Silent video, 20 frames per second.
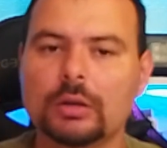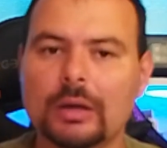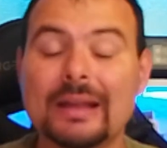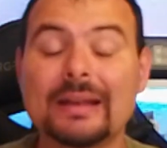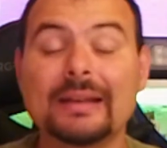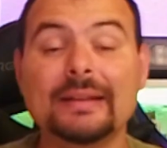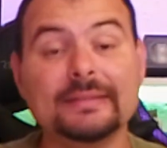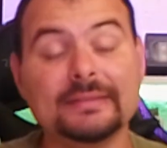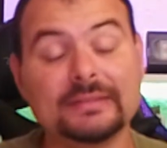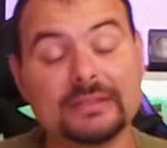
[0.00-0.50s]
è
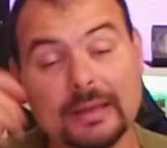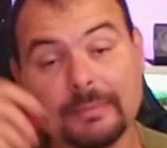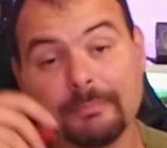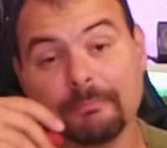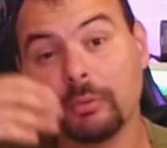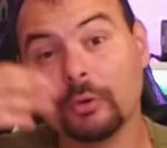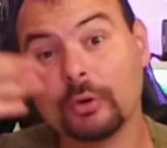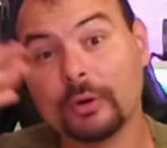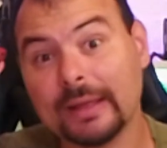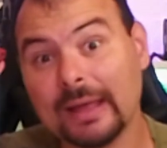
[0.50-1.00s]
eh, in
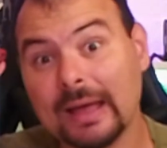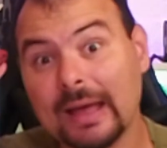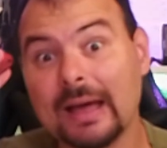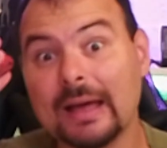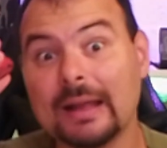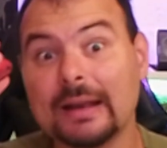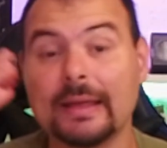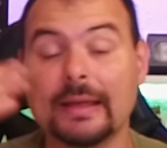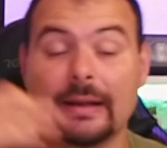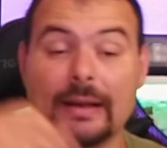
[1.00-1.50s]
tempo
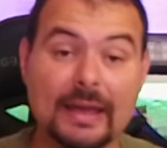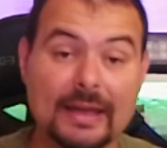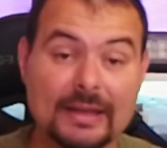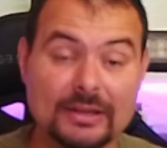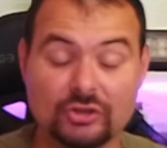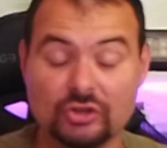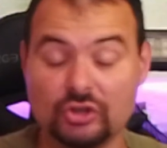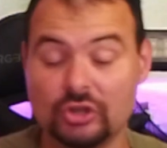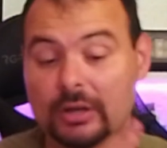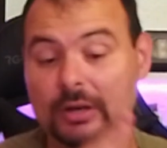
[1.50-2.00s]
reale,
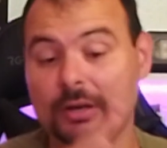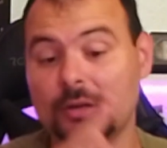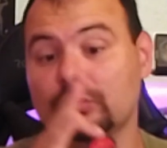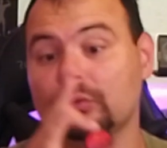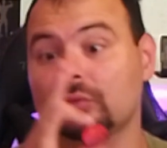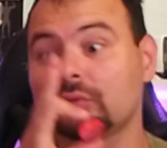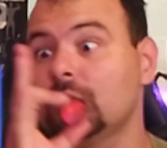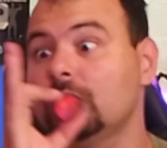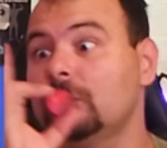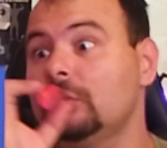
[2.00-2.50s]

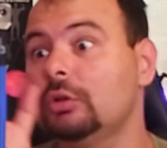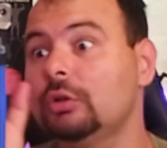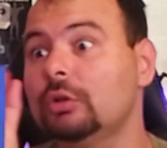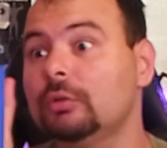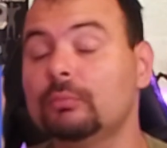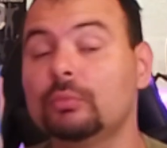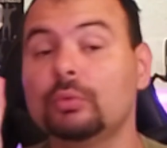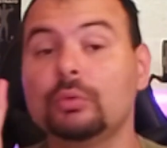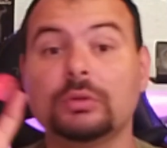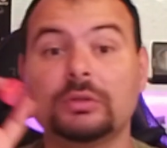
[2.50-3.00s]
leggere
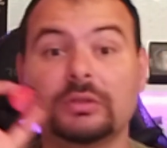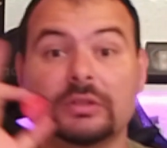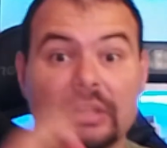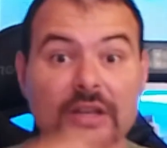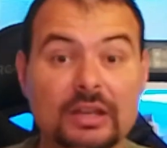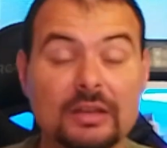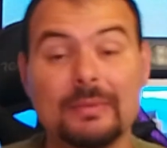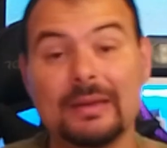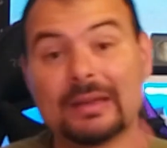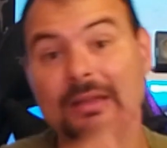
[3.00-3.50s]
sul
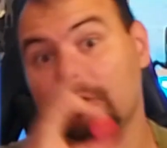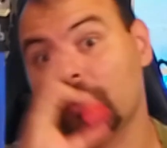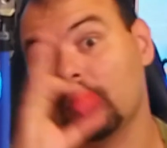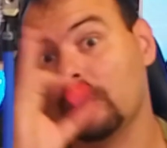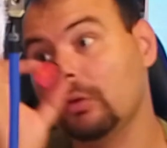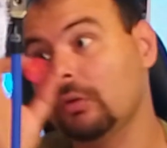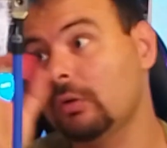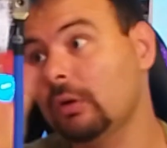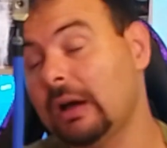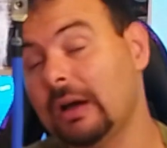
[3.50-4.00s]

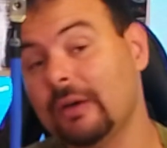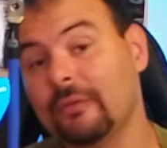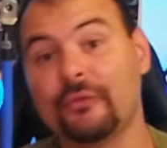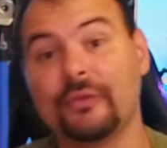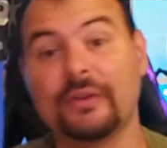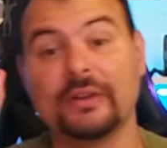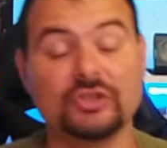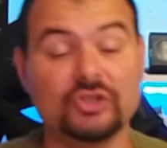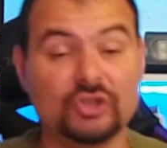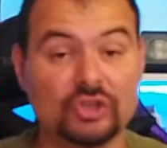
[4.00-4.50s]
multimetro a
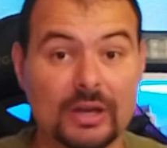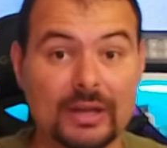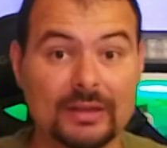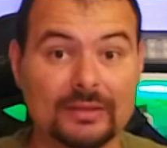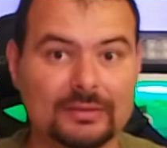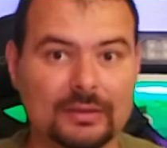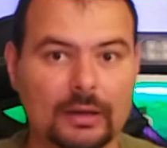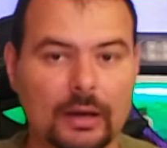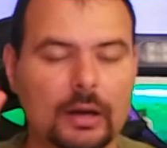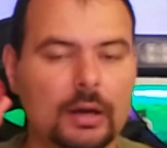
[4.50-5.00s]

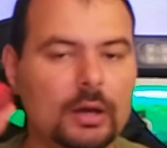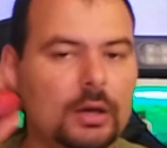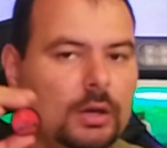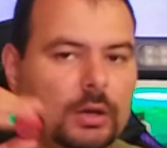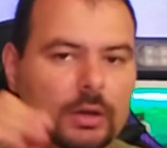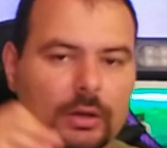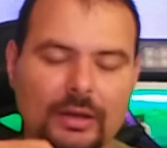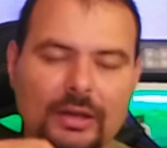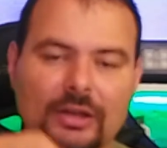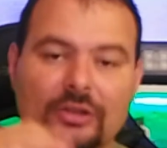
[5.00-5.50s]
freccetta
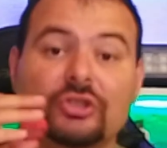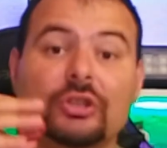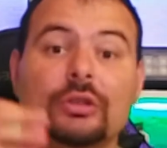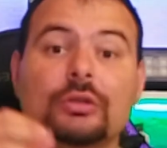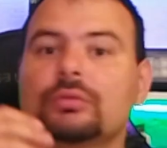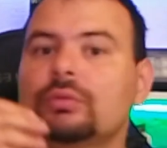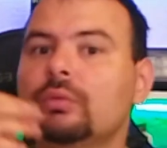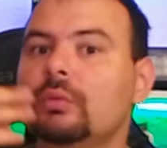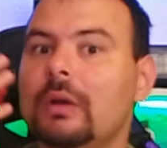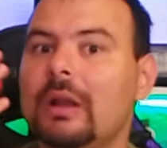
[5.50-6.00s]
che
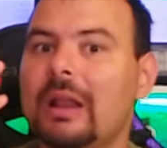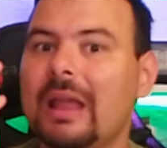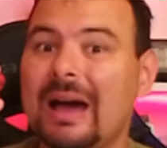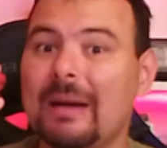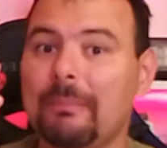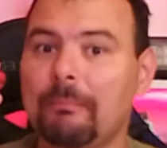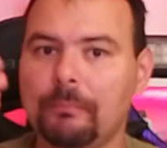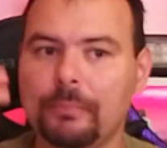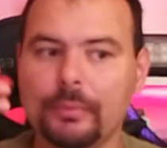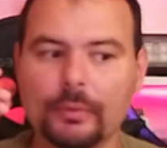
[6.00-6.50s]
c'è
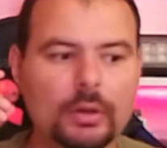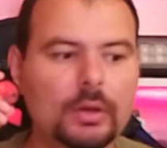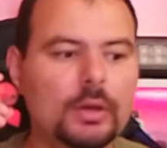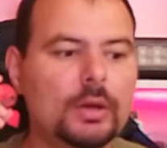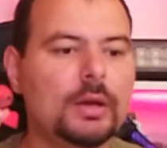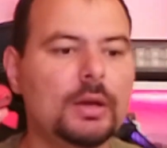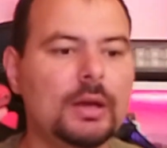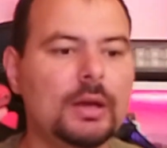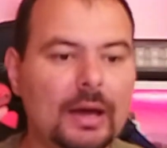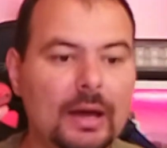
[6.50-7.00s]
sull'app
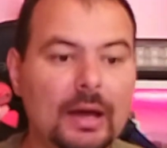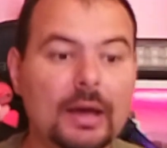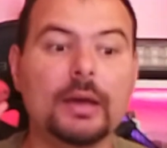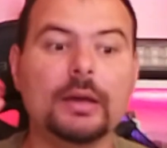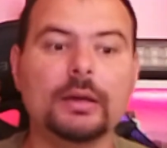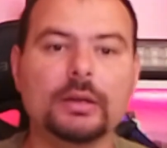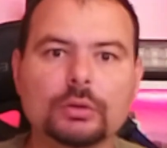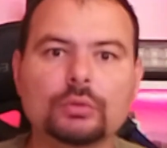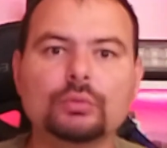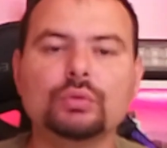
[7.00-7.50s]

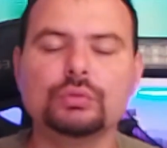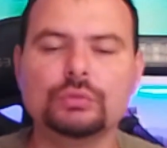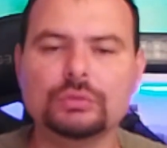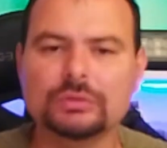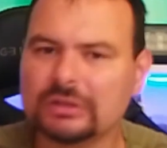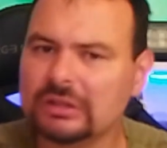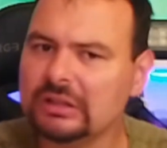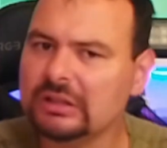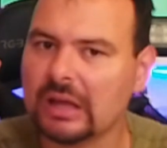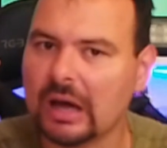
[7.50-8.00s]
eh,
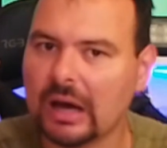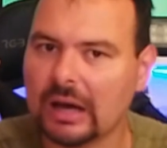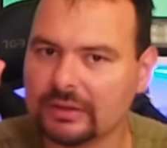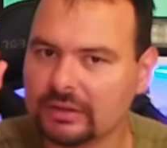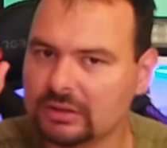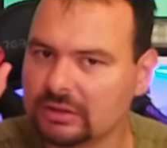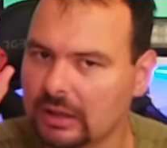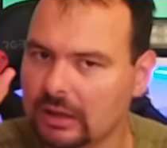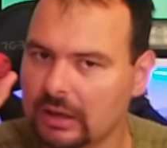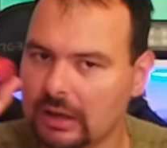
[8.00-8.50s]
tutti i
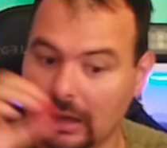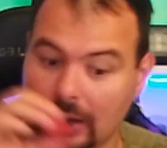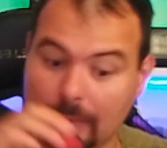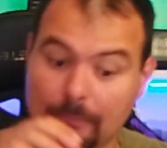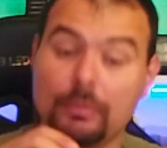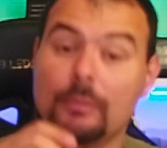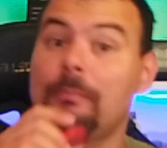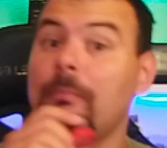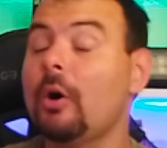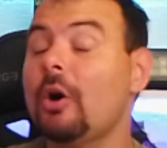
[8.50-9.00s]
dati
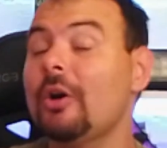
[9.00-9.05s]
dell'app.